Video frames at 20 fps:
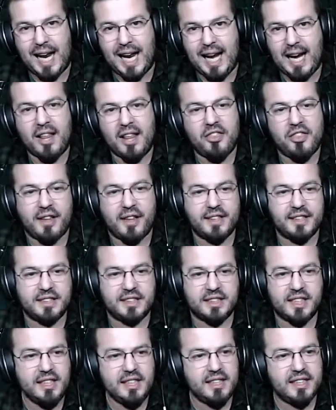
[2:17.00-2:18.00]
raza
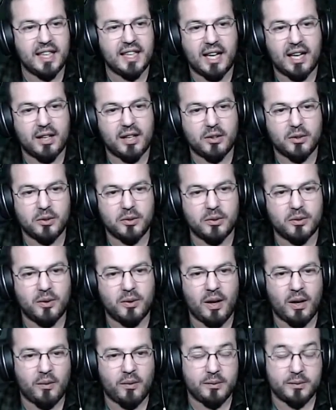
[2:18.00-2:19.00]
distinta o,
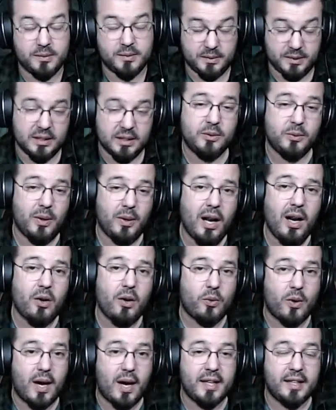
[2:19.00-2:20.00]
algo. Igual
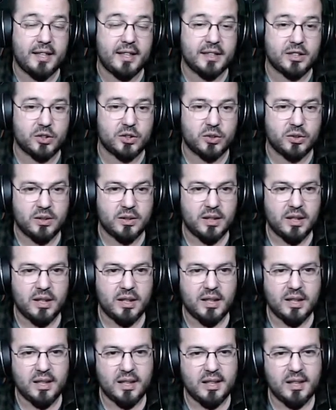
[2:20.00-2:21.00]
algo hay de eso.
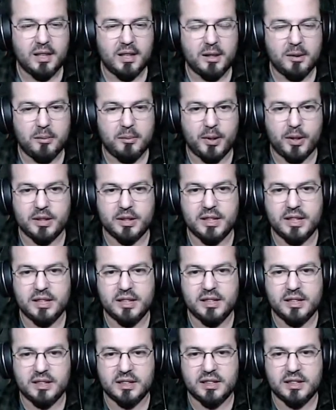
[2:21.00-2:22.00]
Pero es que
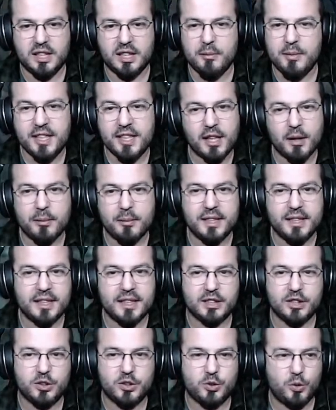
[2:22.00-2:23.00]
es tremendamente
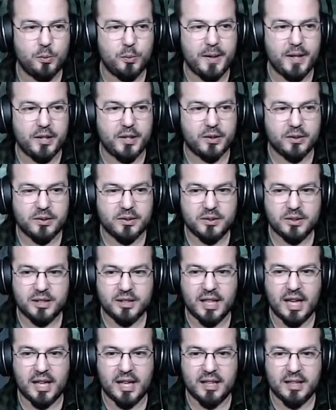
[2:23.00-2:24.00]
estúpido. O
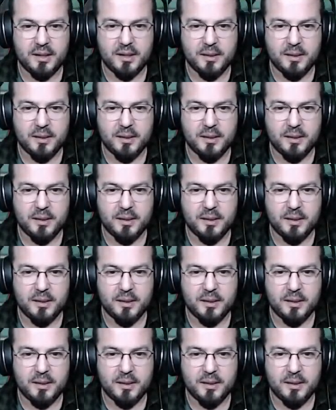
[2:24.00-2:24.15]
sea,